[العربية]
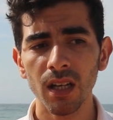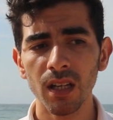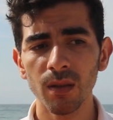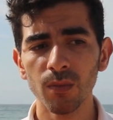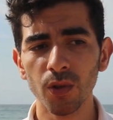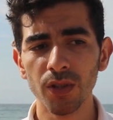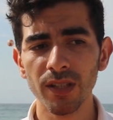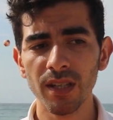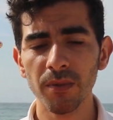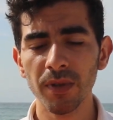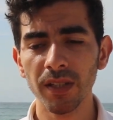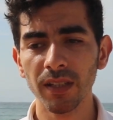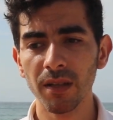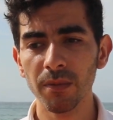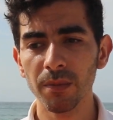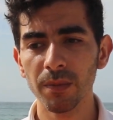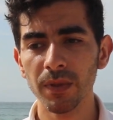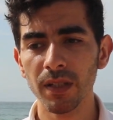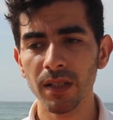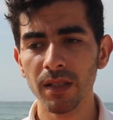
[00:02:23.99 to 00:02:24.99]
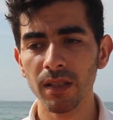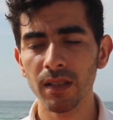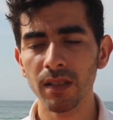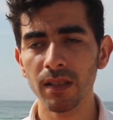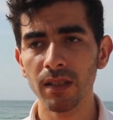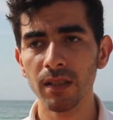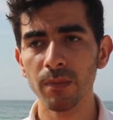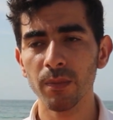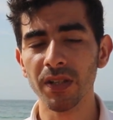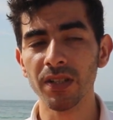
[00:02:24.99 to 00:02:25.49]
المرتبطه
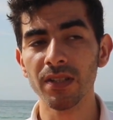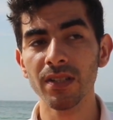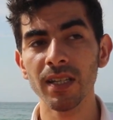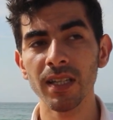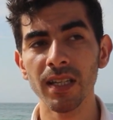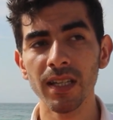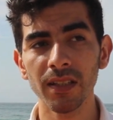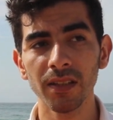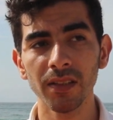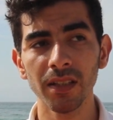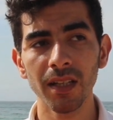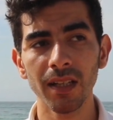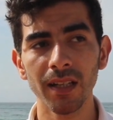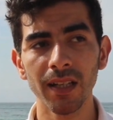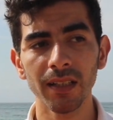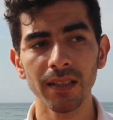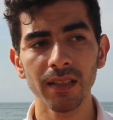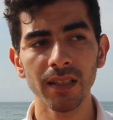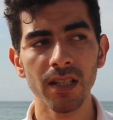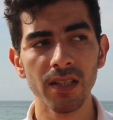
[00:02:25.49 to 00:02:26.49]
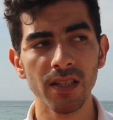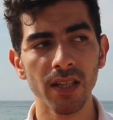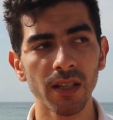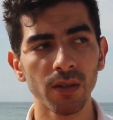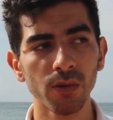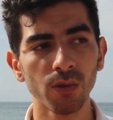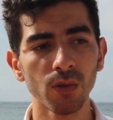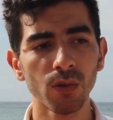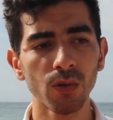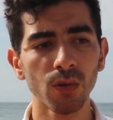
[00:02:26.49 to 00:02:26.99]
بالارتياد ديال هاد الناس
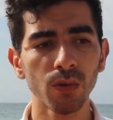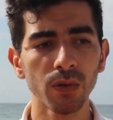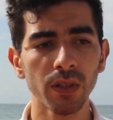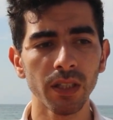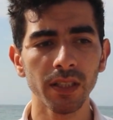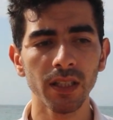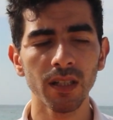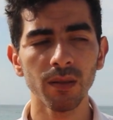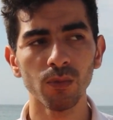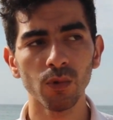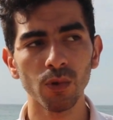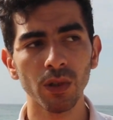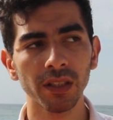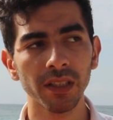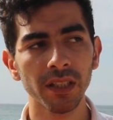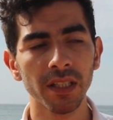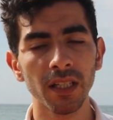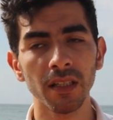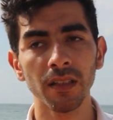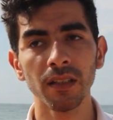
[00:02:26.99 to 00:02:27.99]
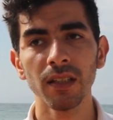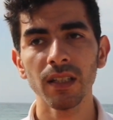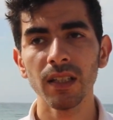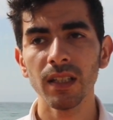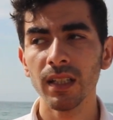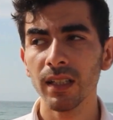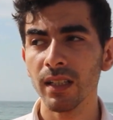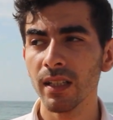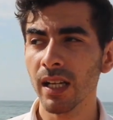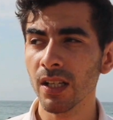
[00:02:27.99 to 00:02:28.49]
هادو ولا ديال المواطنين
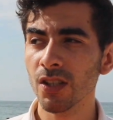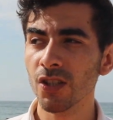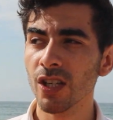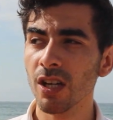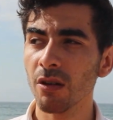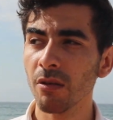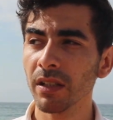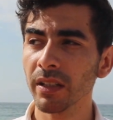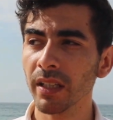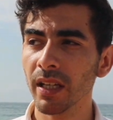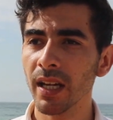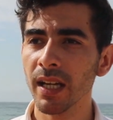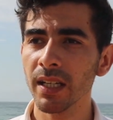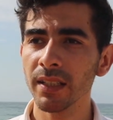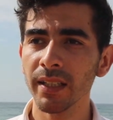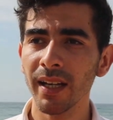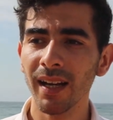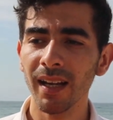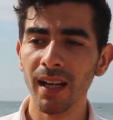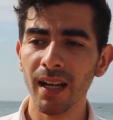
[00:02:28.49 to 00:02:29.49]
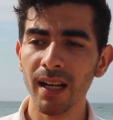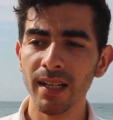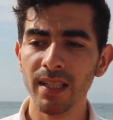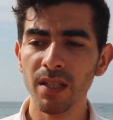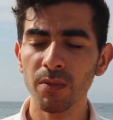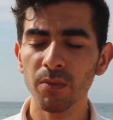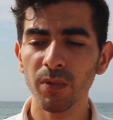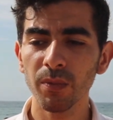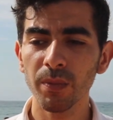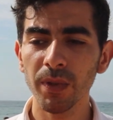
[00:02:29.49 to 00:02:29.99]
من هاد الشواطئ هادي علاقه
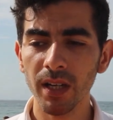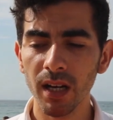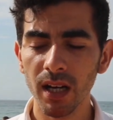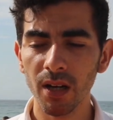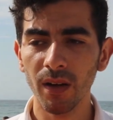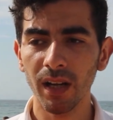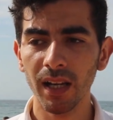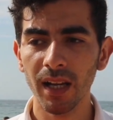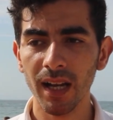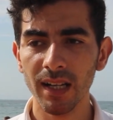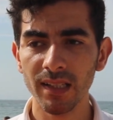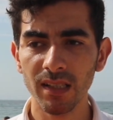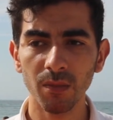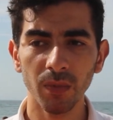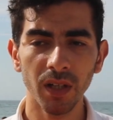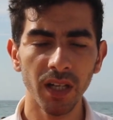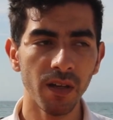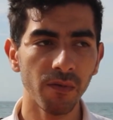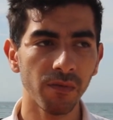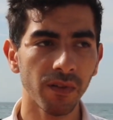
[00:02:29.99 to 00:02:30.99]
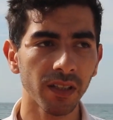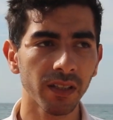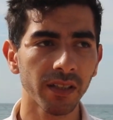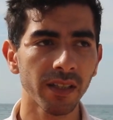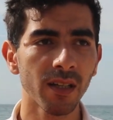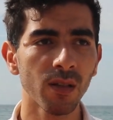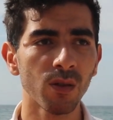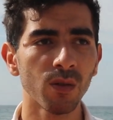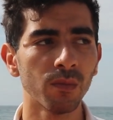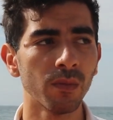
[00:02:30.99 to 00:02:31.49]
بالبيئه وعلاقه بالحفاظ
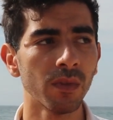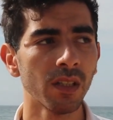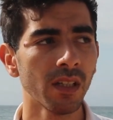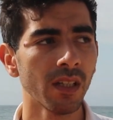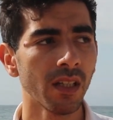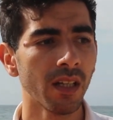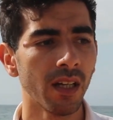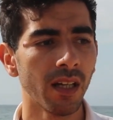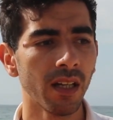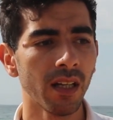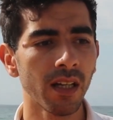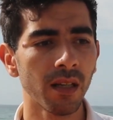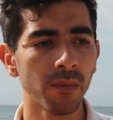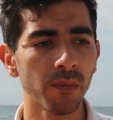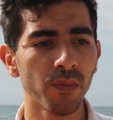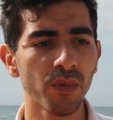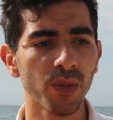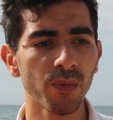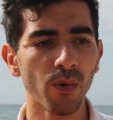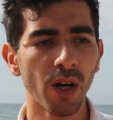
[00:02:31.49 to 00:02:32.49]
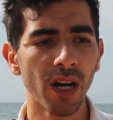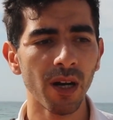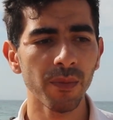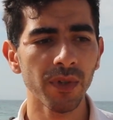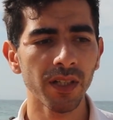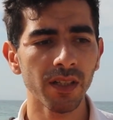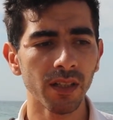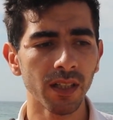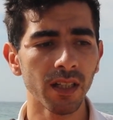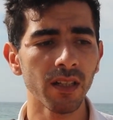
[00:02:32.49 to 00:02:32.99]
ديالهم على مجموعه
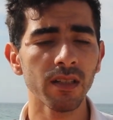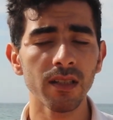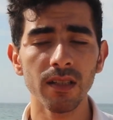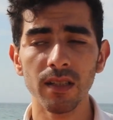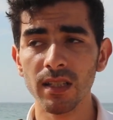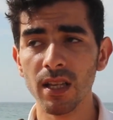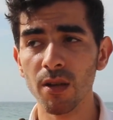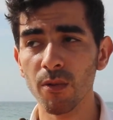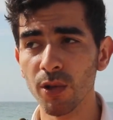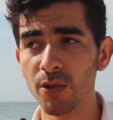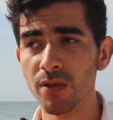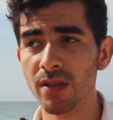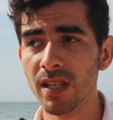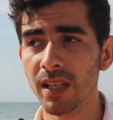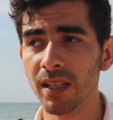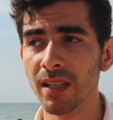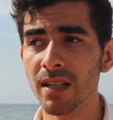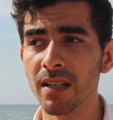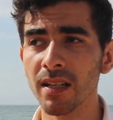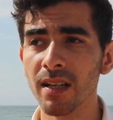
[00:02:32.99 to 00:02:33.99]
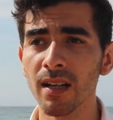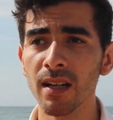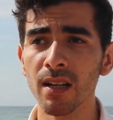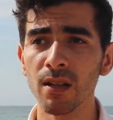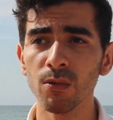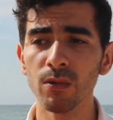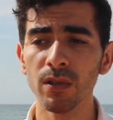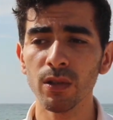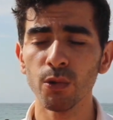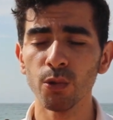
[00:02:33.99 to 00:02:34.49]
من على سواء السكينه
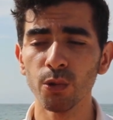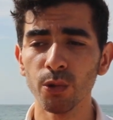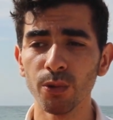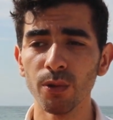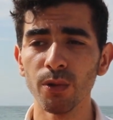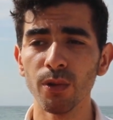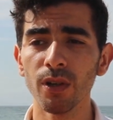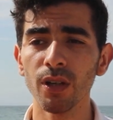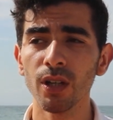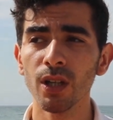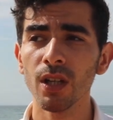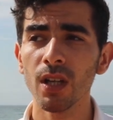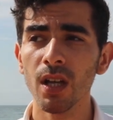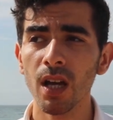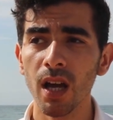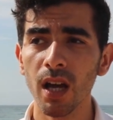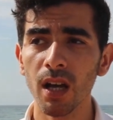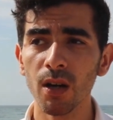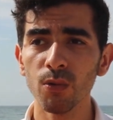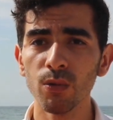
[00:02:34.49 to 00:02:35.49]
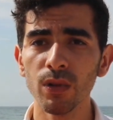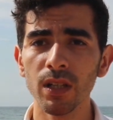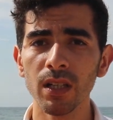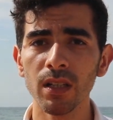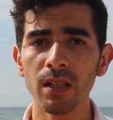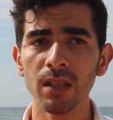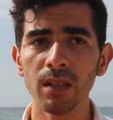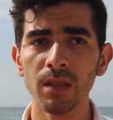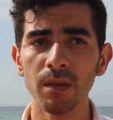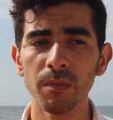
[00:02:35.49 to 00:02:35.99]
والهدوء او
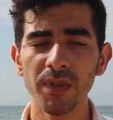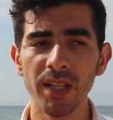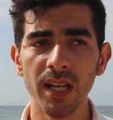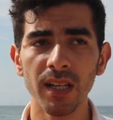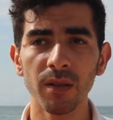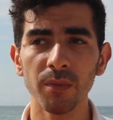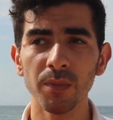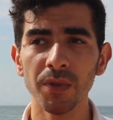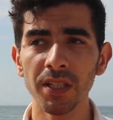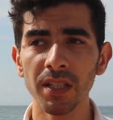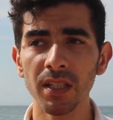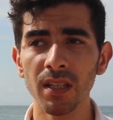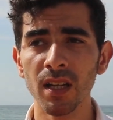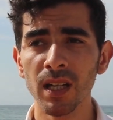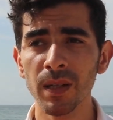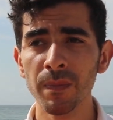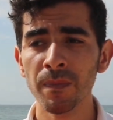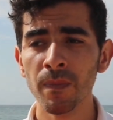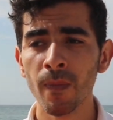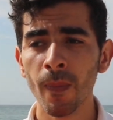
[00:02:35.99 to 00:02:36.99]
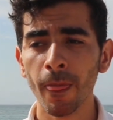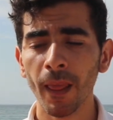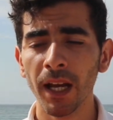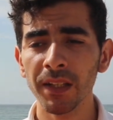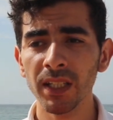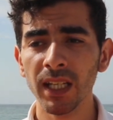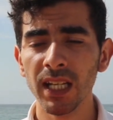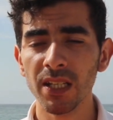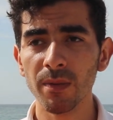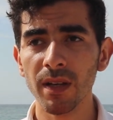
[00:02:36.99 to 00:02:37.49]
المساله البيئيه
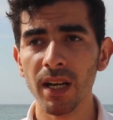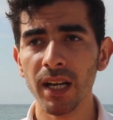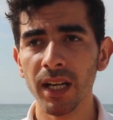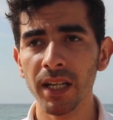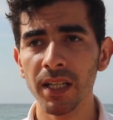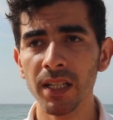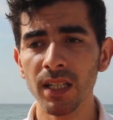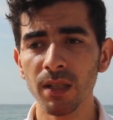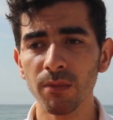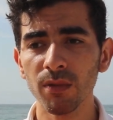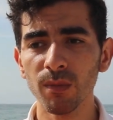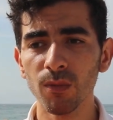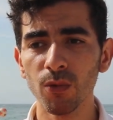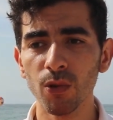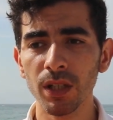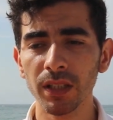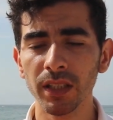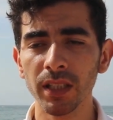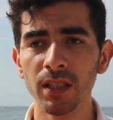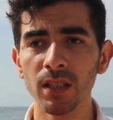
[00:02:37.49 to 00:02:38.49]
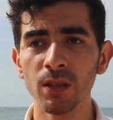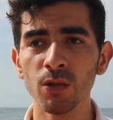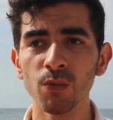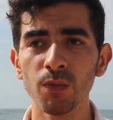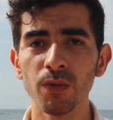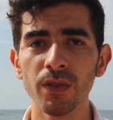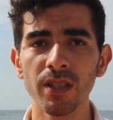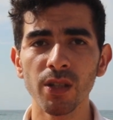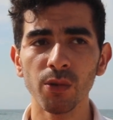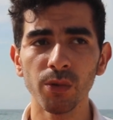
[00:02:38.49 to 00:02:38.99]
هذه كتبقى رهينه بالمواطنين
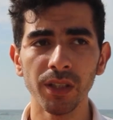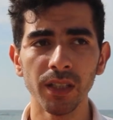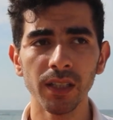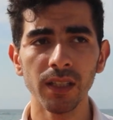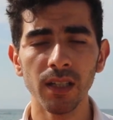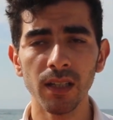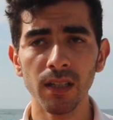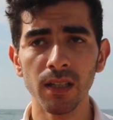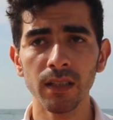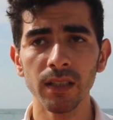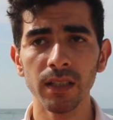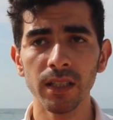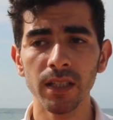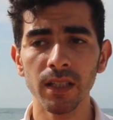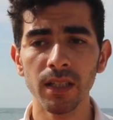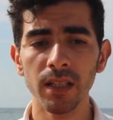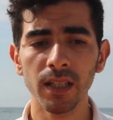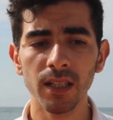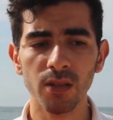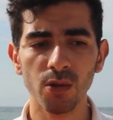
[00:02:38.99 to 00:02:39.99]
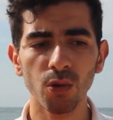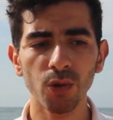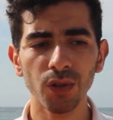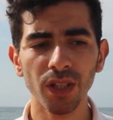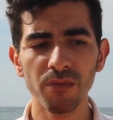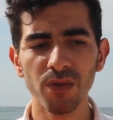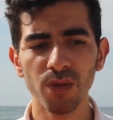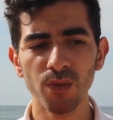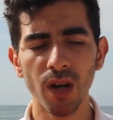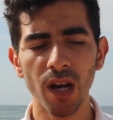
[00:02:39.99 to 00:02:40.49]
وبالتوعيه اللي
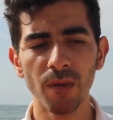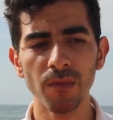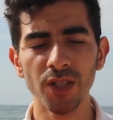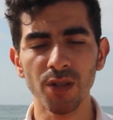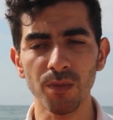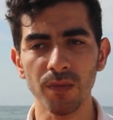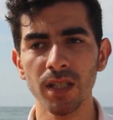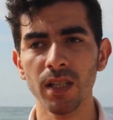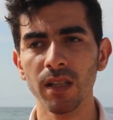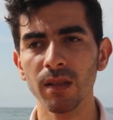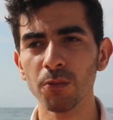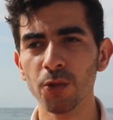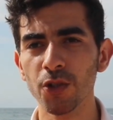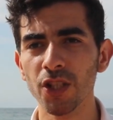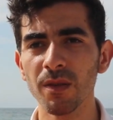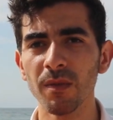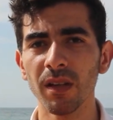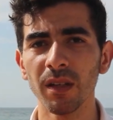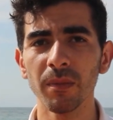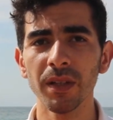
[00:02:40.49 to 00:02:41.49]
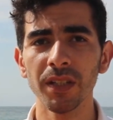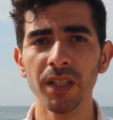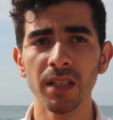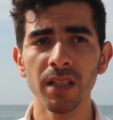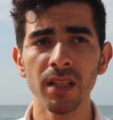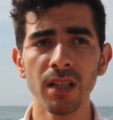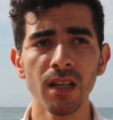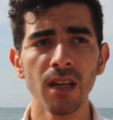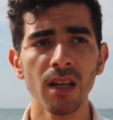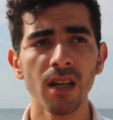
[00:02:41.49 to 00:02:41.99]
كتخوضها مجموعه من جمعيات المجتمع
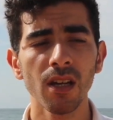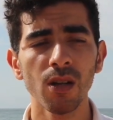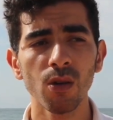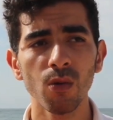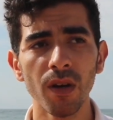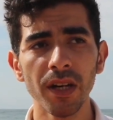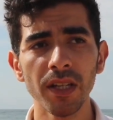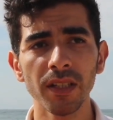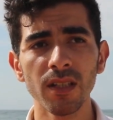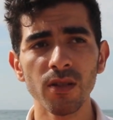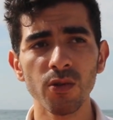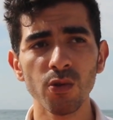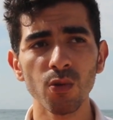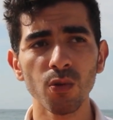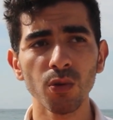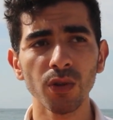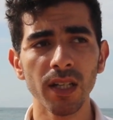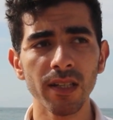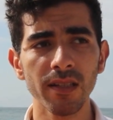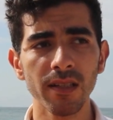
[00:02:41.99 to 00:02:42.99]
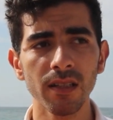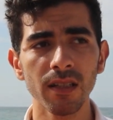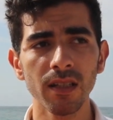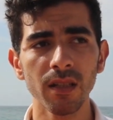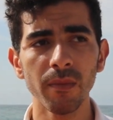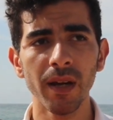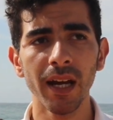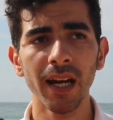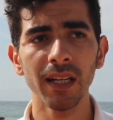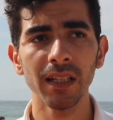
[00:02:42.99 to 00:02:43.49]
المدني وايضا السلطات
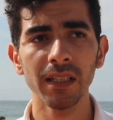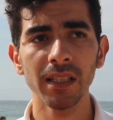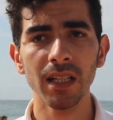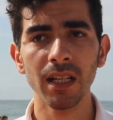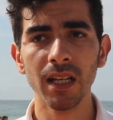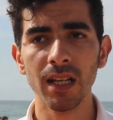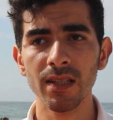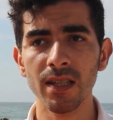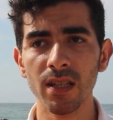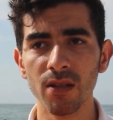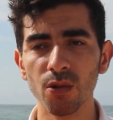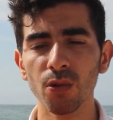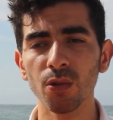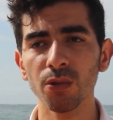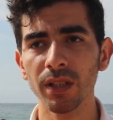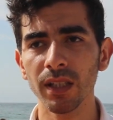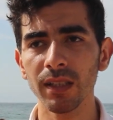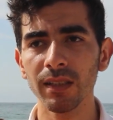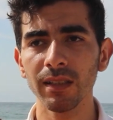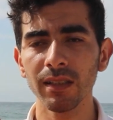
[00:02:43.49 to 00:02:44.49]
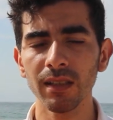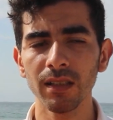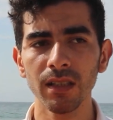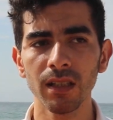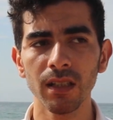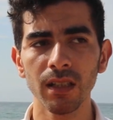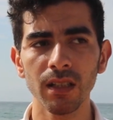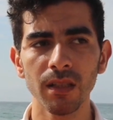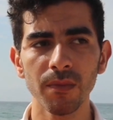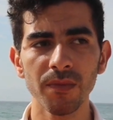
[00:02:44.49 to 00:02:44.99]
المحليه اللي خصها تخوض هذه
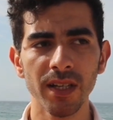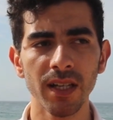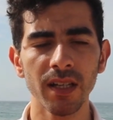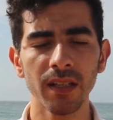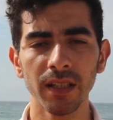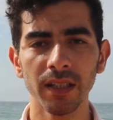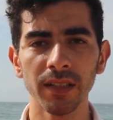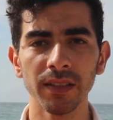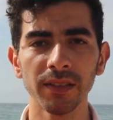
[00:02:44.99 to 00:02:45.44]
المساله